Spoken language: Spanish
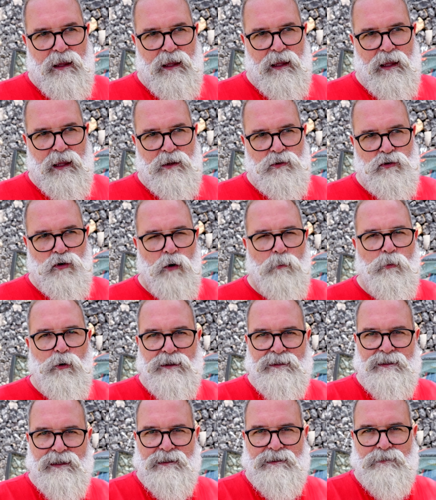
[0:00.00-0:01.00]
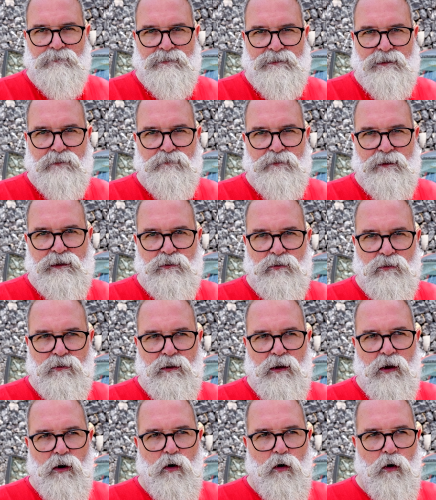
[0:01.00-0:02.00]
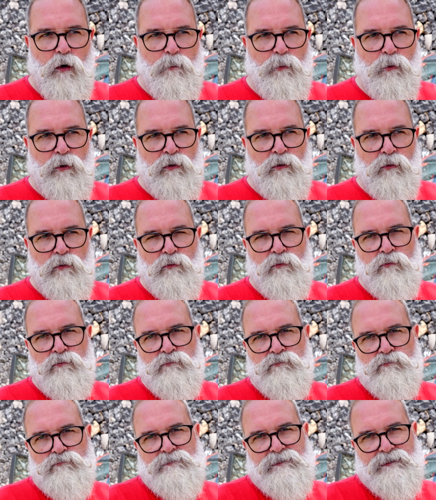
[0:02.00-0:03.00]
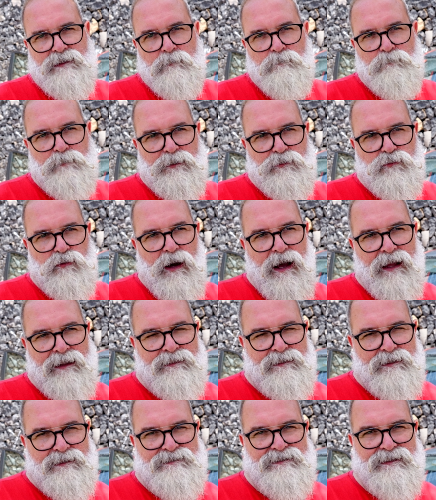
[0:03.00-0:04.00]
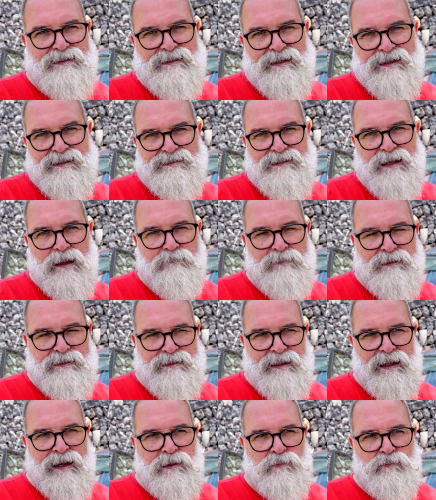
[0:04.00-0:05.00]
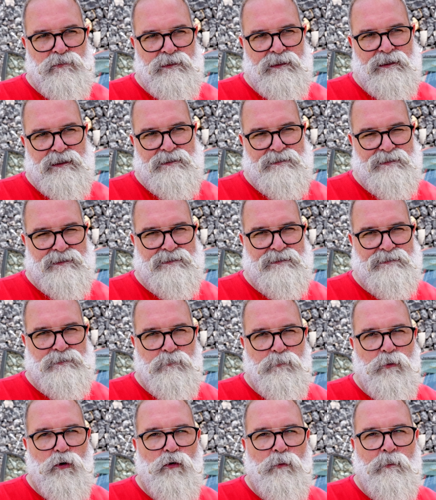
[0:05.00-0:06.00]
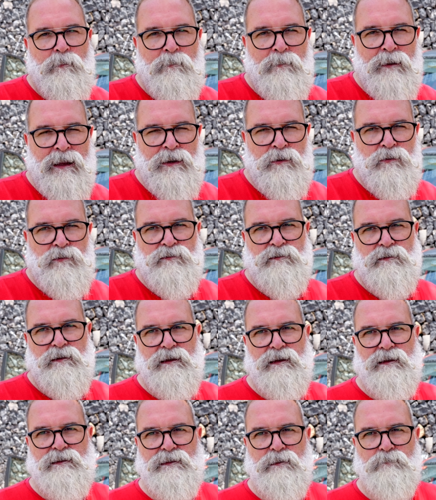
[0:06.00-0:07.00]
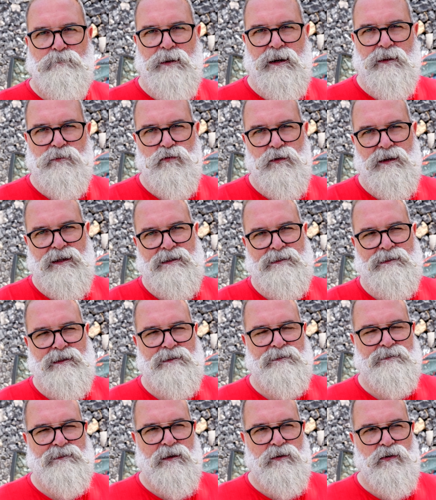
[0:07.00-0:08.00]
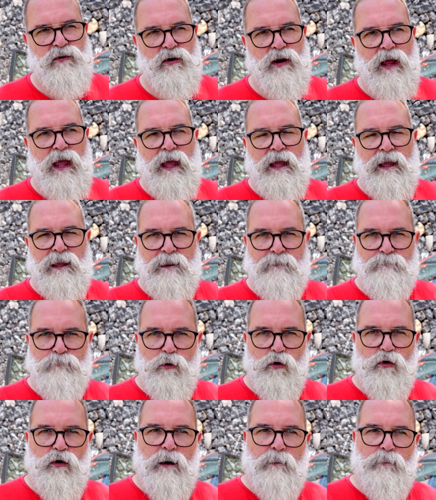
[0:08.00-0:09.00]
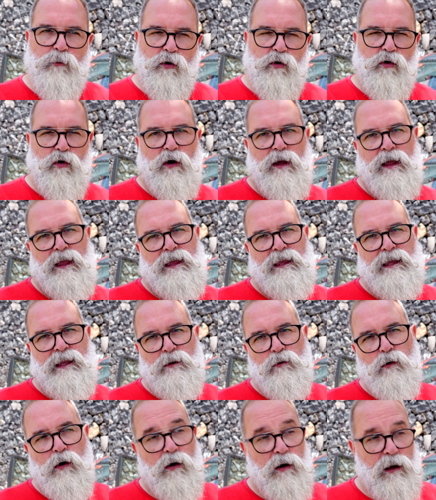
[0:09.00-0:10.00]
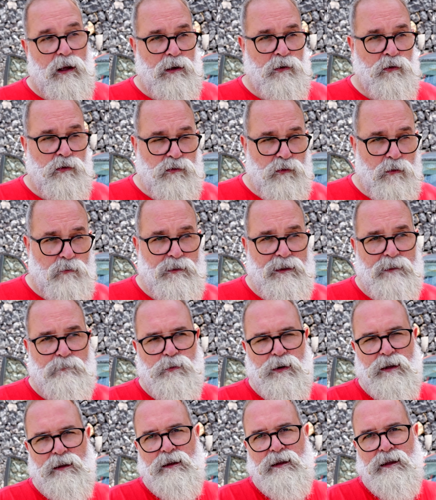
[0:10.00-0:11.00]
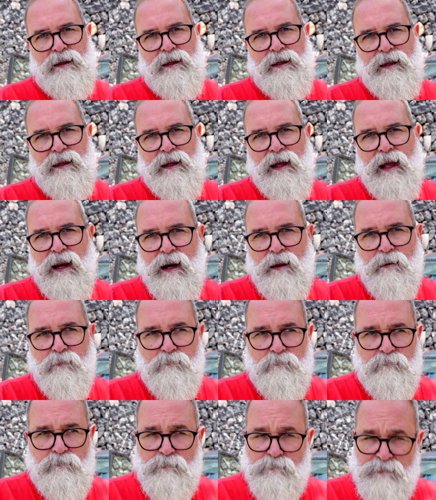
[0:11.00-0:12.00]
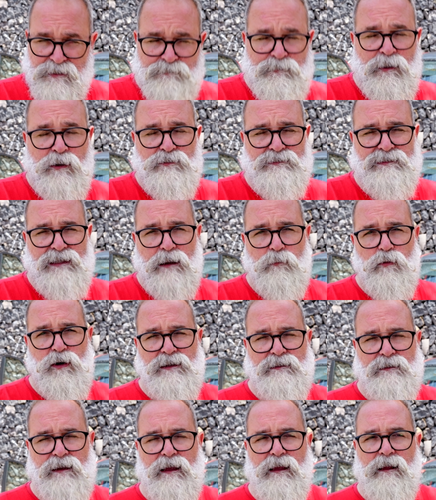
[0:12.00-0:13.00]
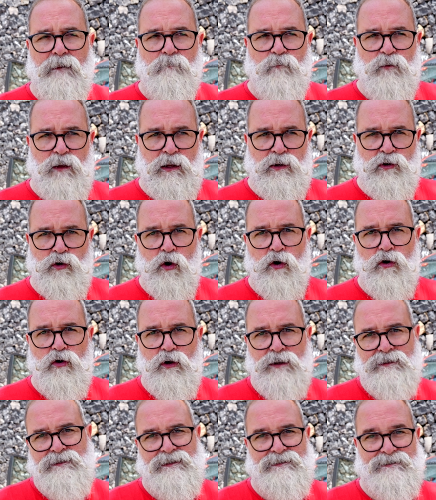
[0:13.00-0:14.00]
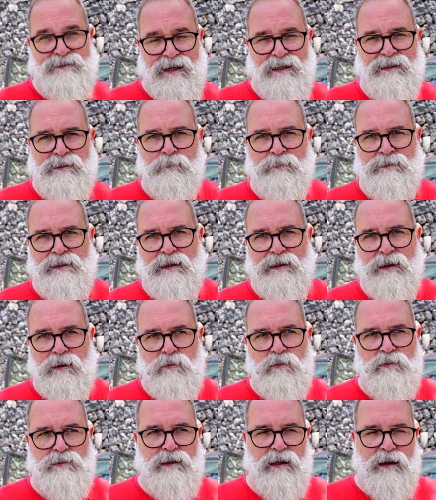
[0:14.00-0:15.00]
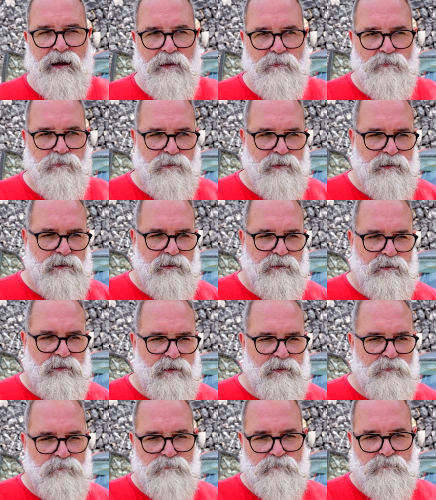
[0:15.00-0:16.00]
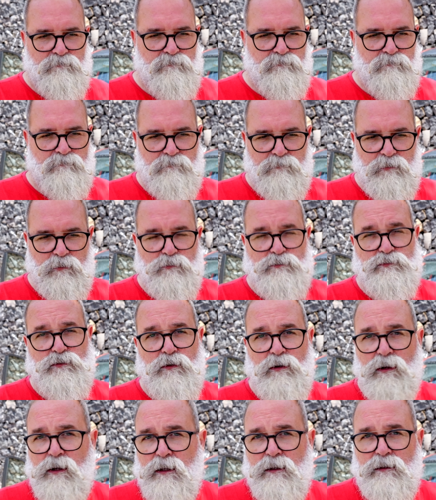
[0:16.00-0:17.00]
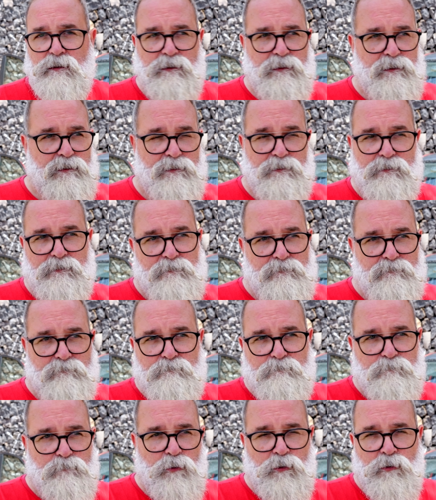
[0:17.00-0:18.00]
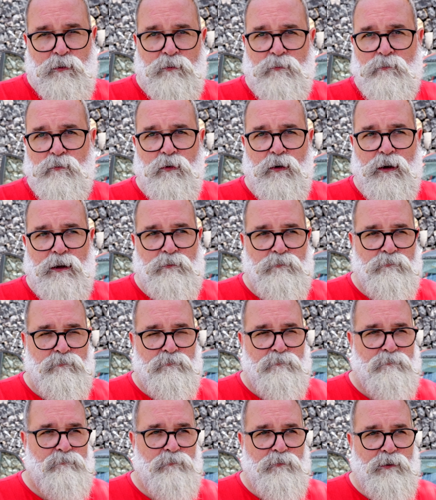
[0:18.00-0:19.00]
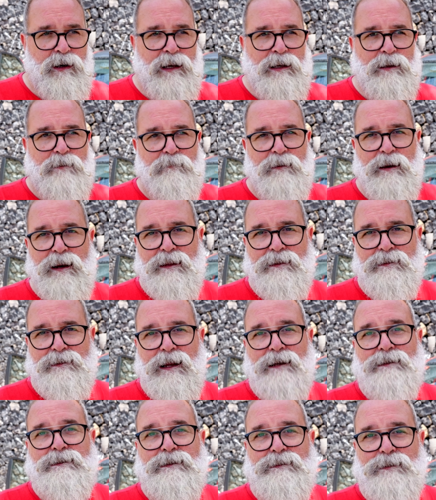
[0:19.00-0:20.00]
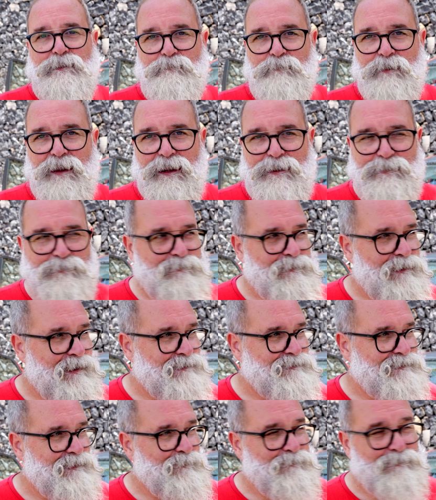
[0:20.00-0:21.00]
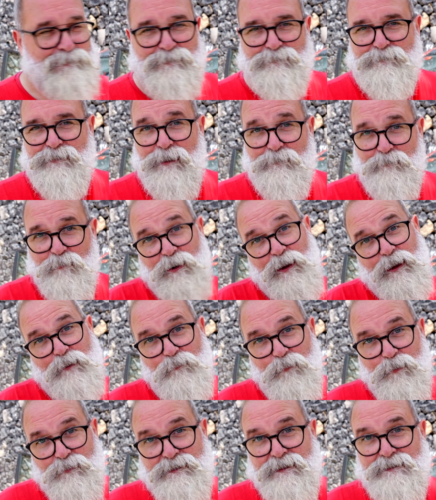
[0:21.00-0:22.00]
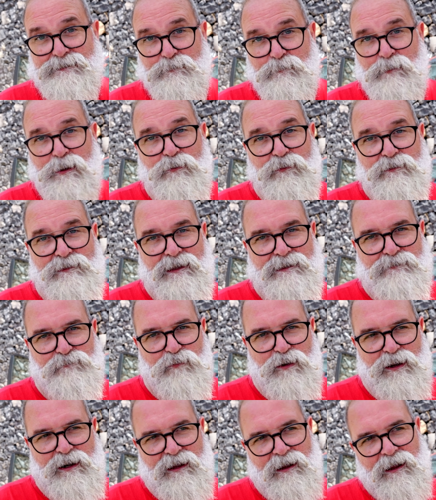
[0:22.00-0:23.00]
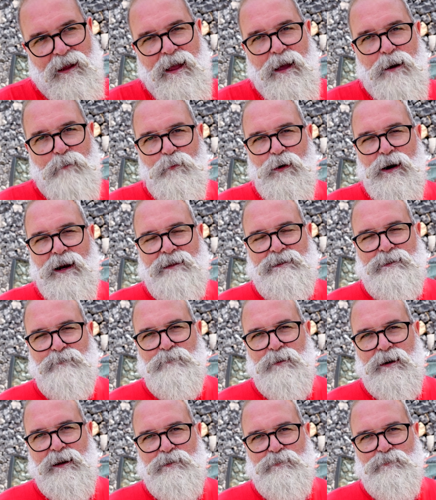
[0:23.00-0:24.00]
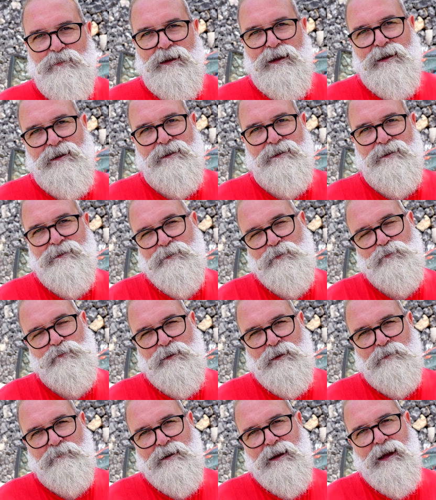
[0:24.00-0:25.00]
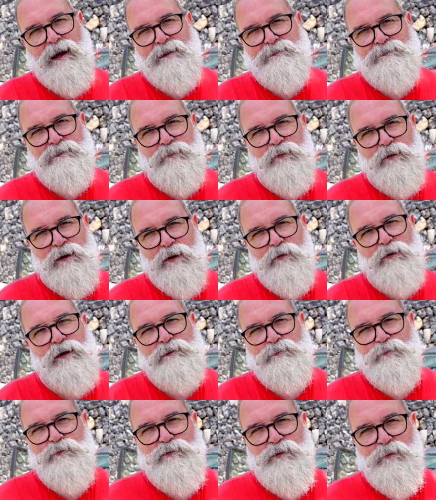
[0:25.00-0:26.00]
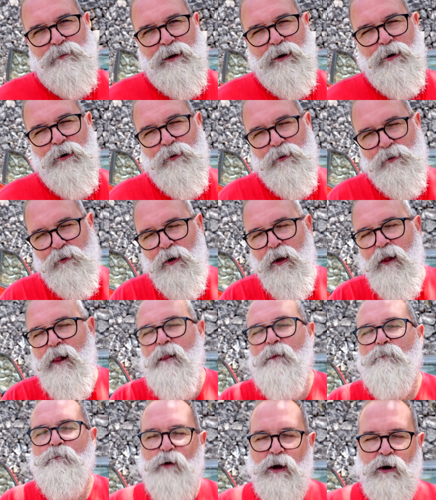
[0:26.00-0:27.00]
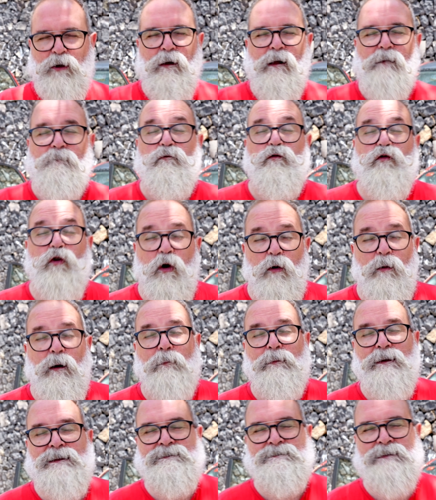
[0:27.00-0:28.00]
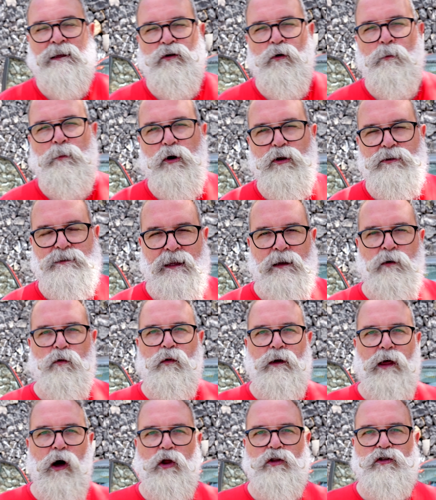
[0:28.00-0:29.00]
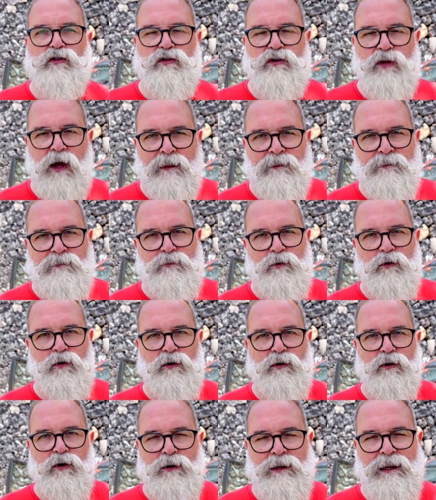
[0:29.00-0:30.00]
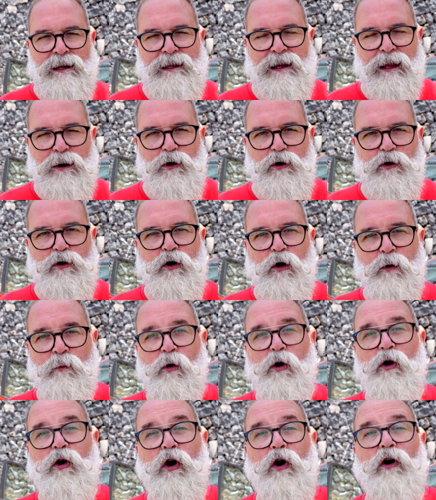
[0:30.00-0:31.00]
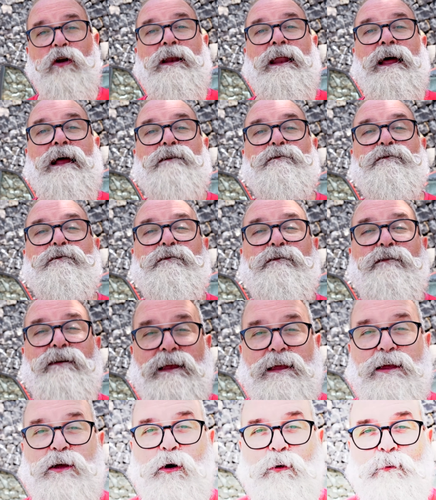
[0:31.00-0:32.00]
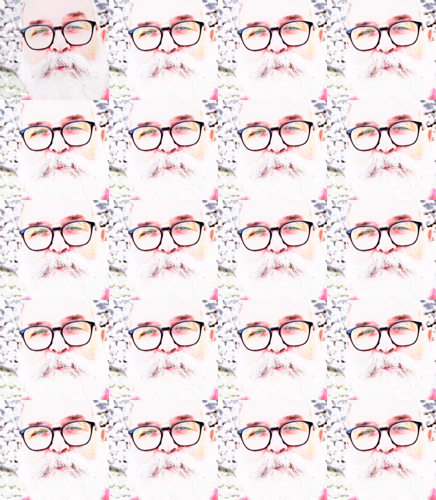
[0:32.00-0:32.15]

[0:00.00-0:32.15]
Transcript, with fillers: eh, no lo ponga directamente al frío o ponlo un tiempito antes detrás de la ventana donde quizás hace un poco menos eh, temperatura que en el interior y poco a poco y luego eh, no te olvides pues a la misma cosa a la vuelta no lo entres directamente al calor déjalo en incluso eh, ponlo en una nevera de alta temperatura, según, eh, por ejemplo, si hace menos 10 fuera, pues la temperatura eh, de tu nevera a 5 grados es mucho mejor, ¿no? Bueno, tú lo vas pensando, pero ten cuidado tanto con el calor como con el frío.